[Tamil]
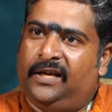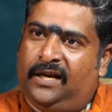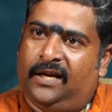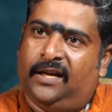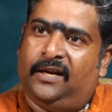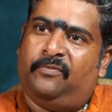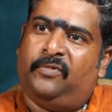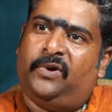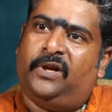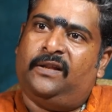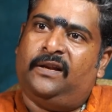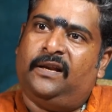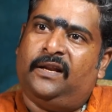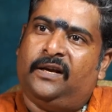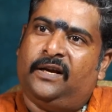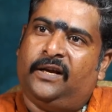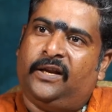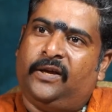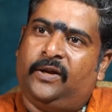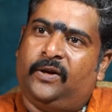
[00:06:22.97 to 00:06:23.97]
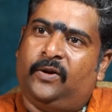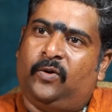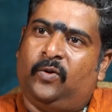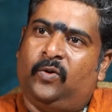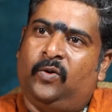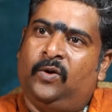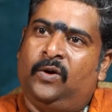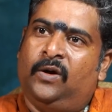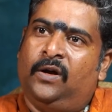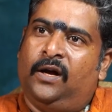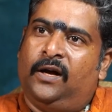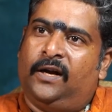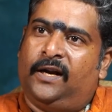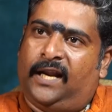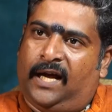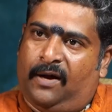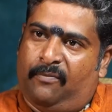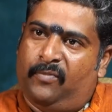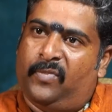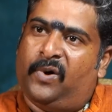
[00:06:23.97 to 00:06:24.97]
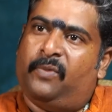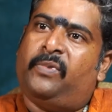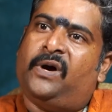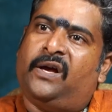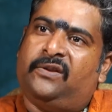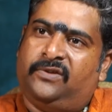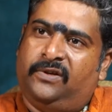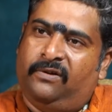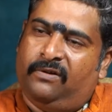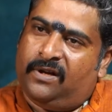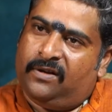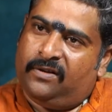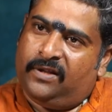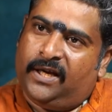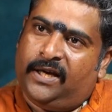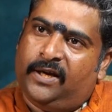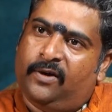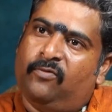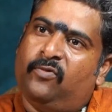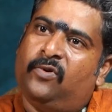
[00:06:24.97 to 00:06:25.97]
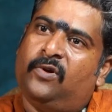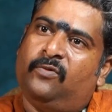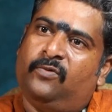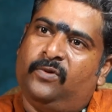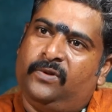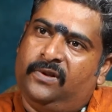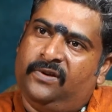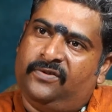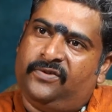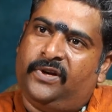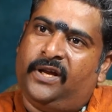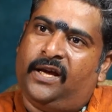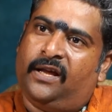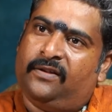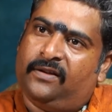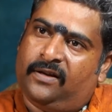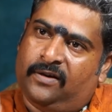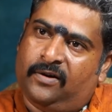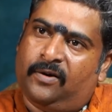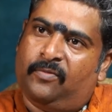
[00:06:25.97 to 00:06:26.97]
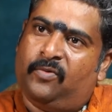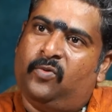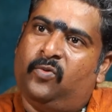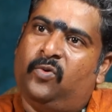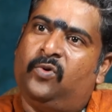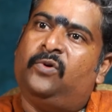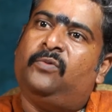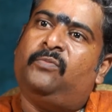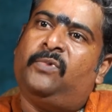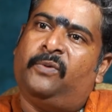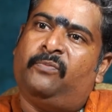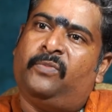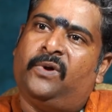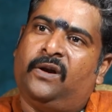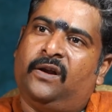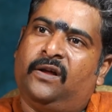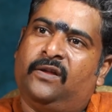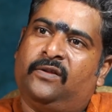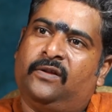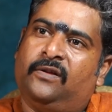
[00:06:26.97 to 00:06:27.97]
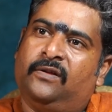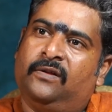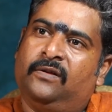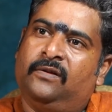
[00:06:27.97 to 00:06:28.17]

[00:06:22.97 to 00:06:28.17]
ஏன் நம்ம அதெல்லாம் நினைக்கணும் நம்ம பாசிட்டிவாக இருந்தால் எவ்வளவு திருஷ்டியாக இருந்தாலும் நமக்கு ஒன்றுமே பண்ணாது